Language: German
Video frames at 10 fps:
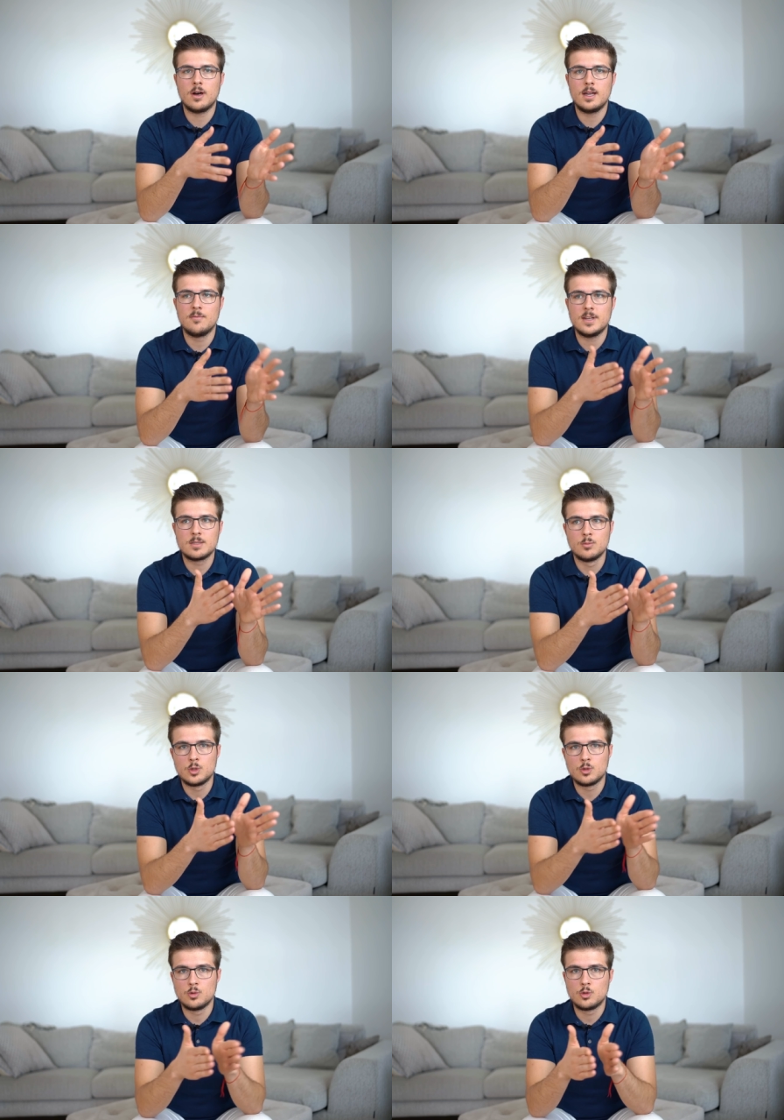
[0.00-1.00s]
vor allem, was
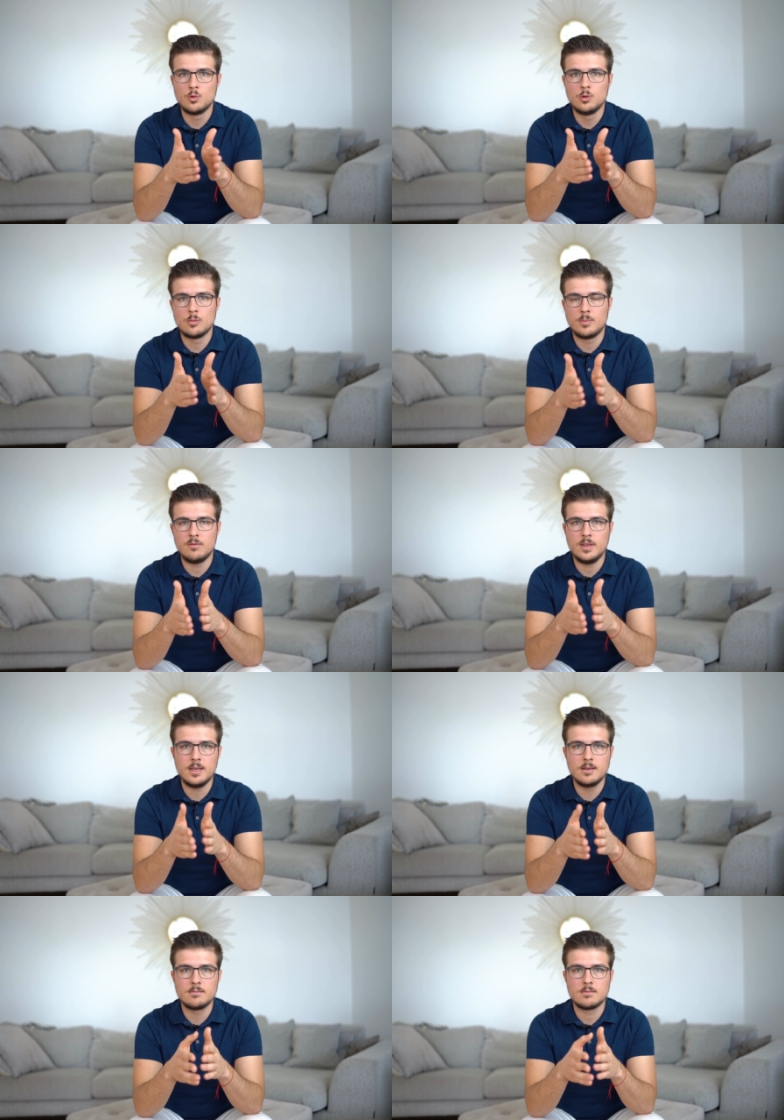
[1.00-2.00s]
musst du tun und
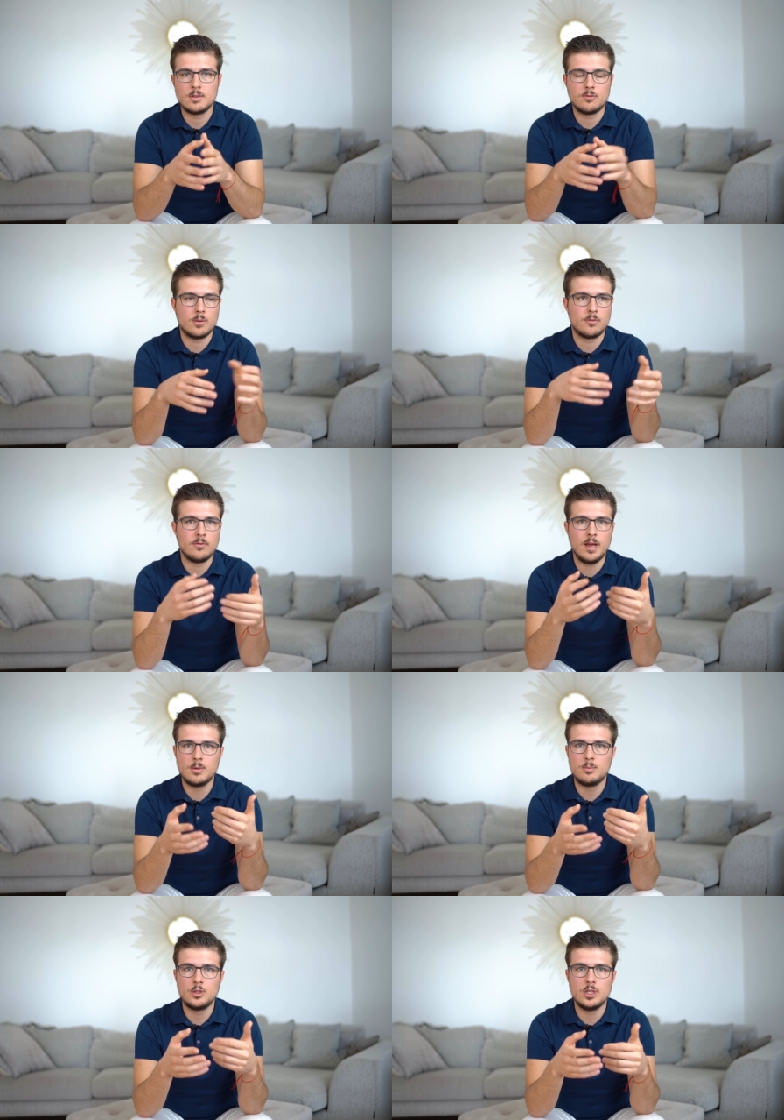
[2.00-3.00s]
bewegen in Form von
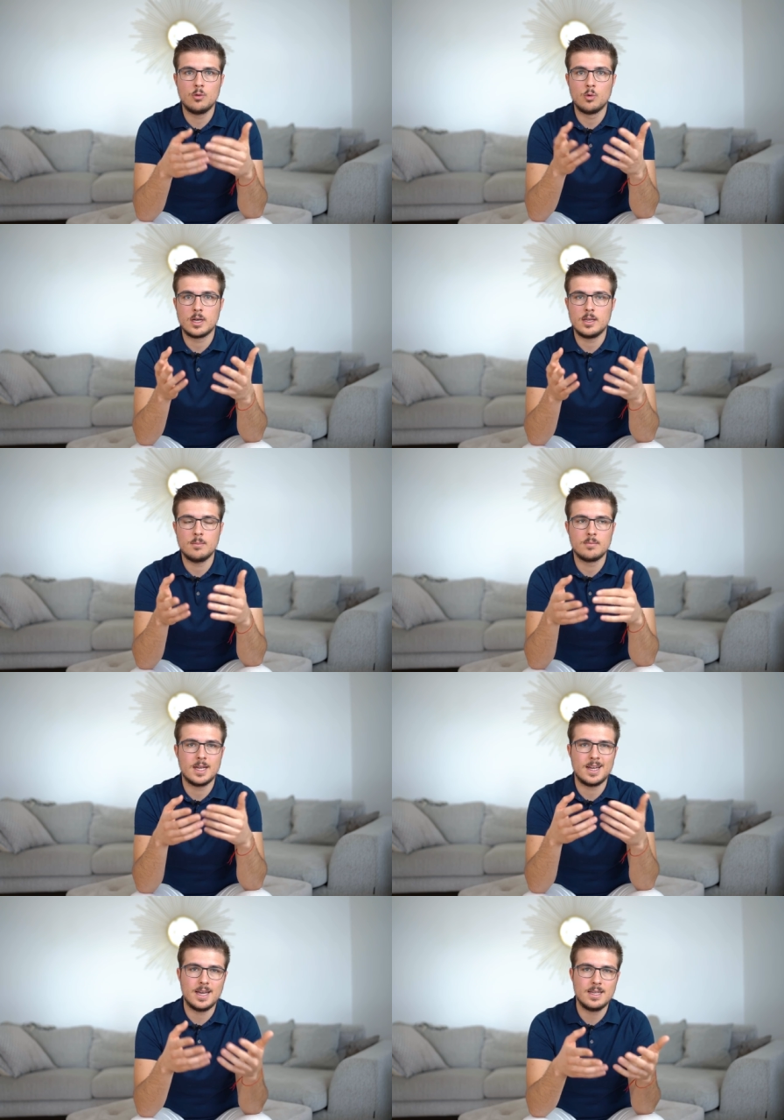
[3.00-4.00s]
Werbebudget oder eben
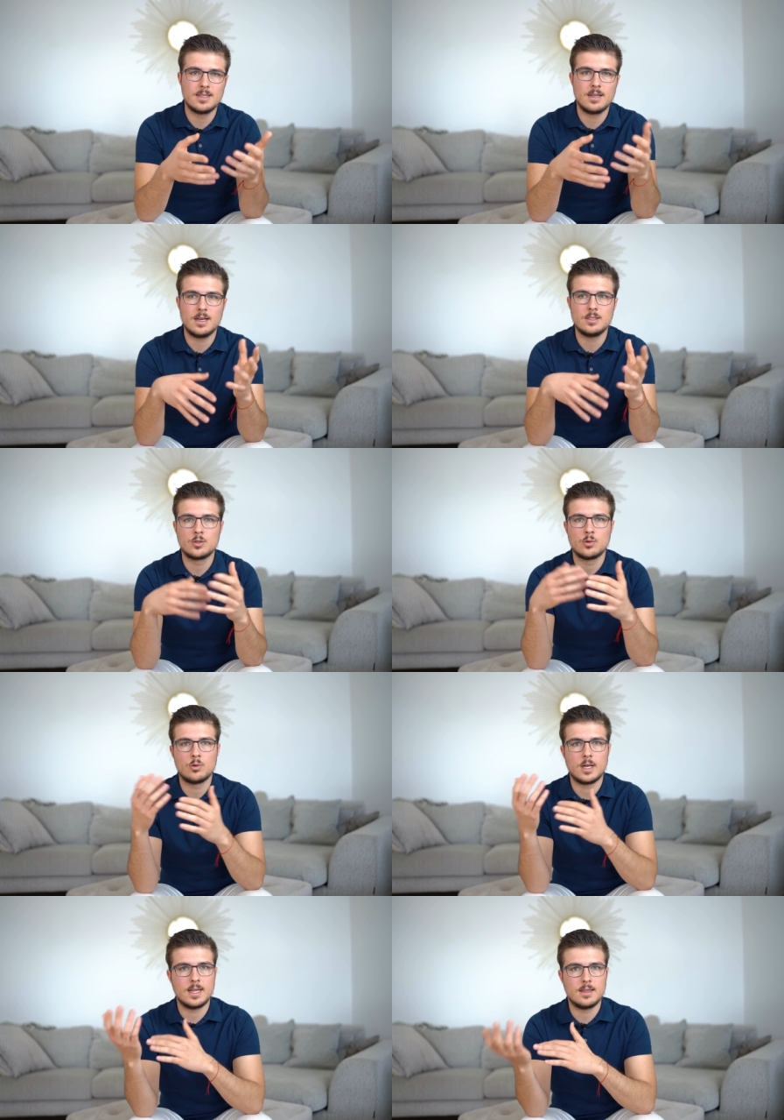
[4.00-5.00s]
deiner eigenen Leistung
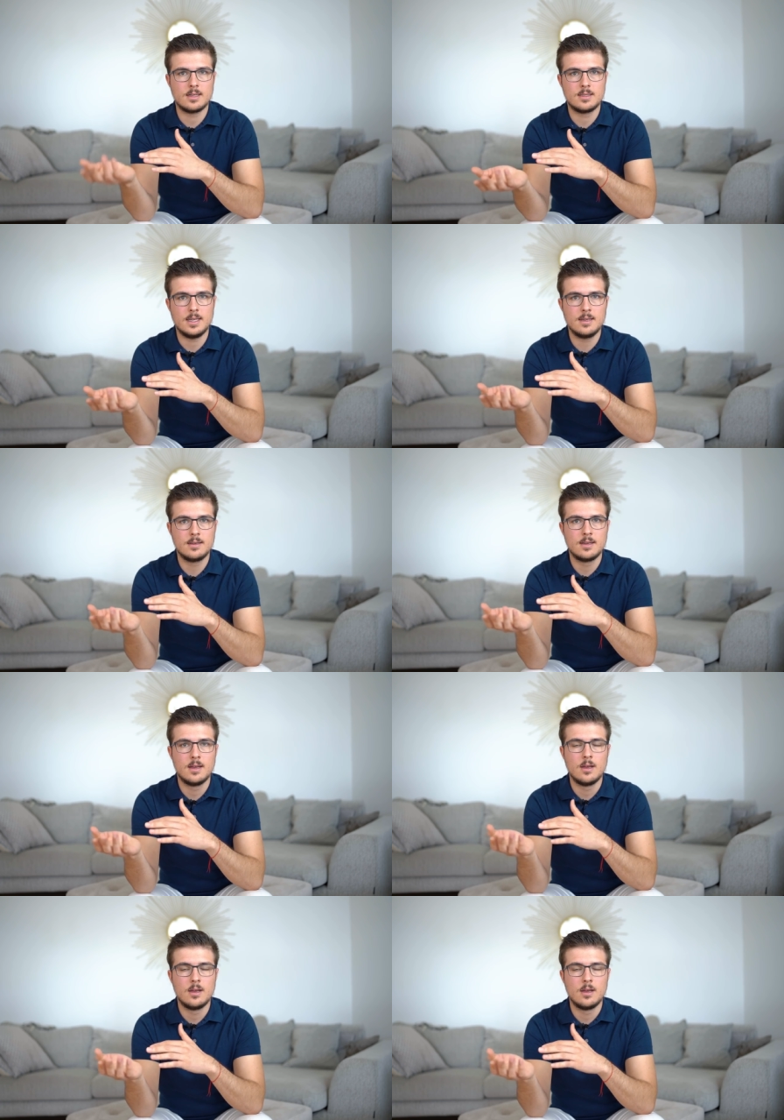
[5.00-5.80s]
oder anderen Dingen,